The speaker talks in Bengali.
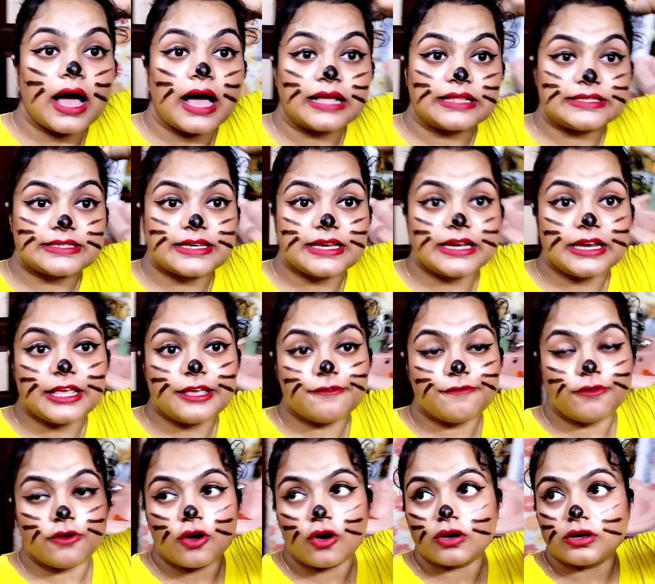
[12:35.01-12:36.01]
আজকের এই
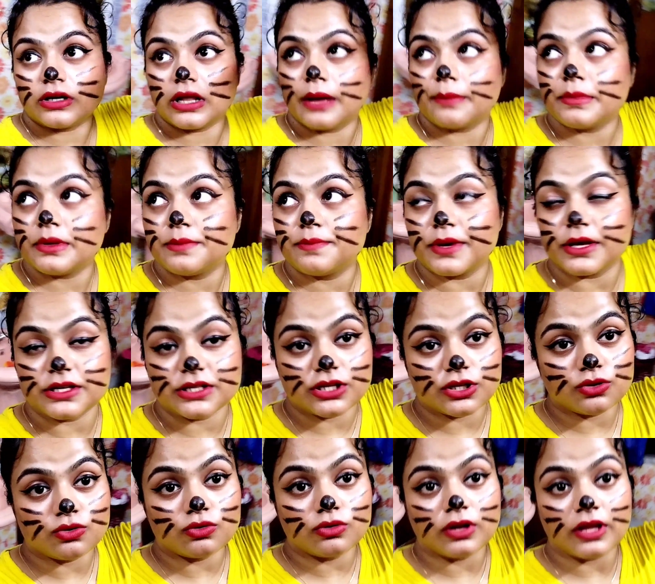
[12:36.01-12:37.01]
ব্লগটা আমি বেশি
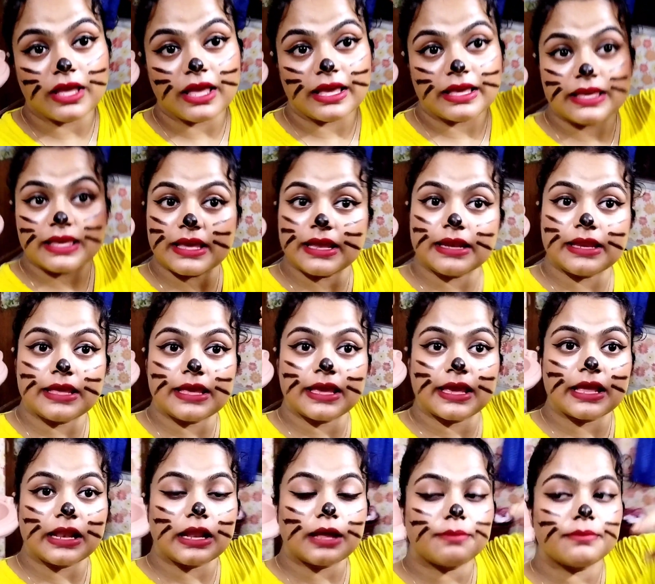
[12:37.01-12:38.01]
দূর এগিয়ে নিয়ে
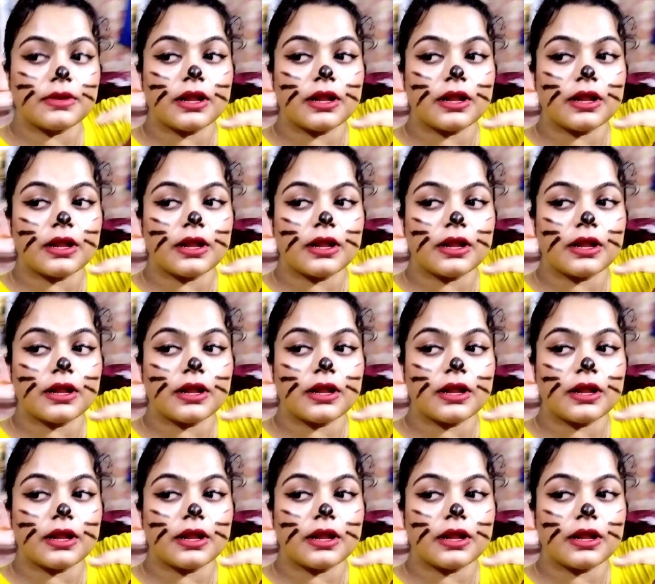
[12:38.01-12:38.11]
গেলাম